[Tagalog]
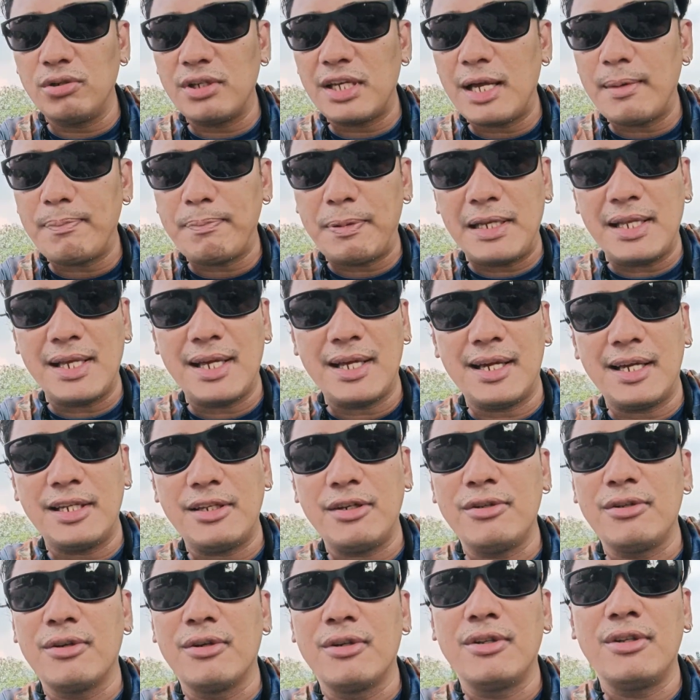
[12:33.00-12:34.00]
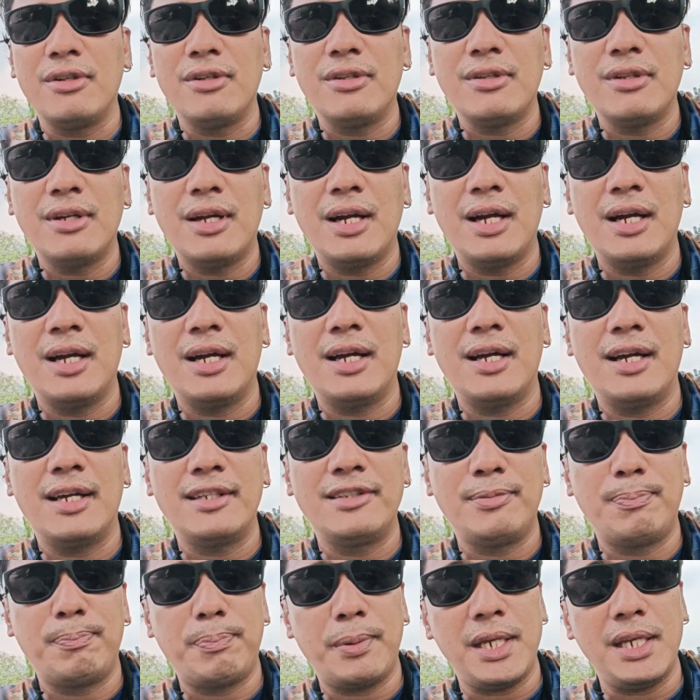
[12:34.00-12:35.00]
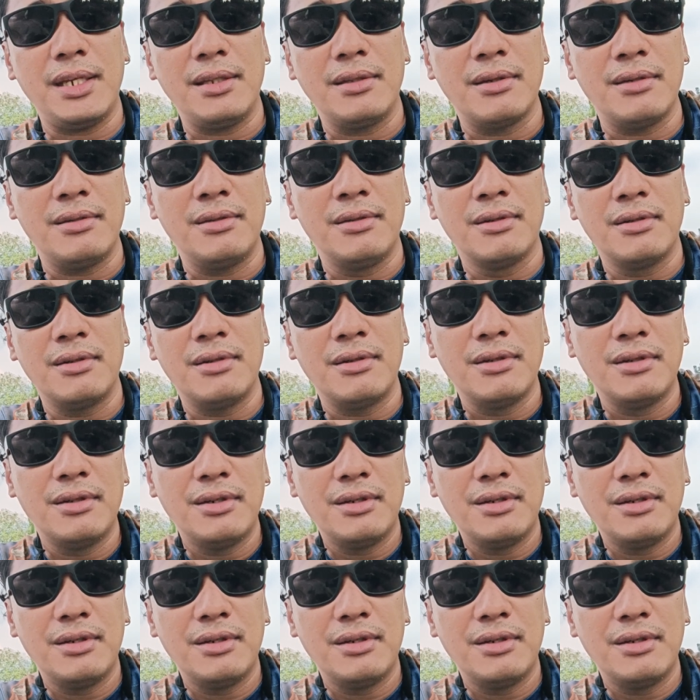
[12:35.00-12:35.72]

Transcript: Yun nga palang ano nun, uh, spring nun, no?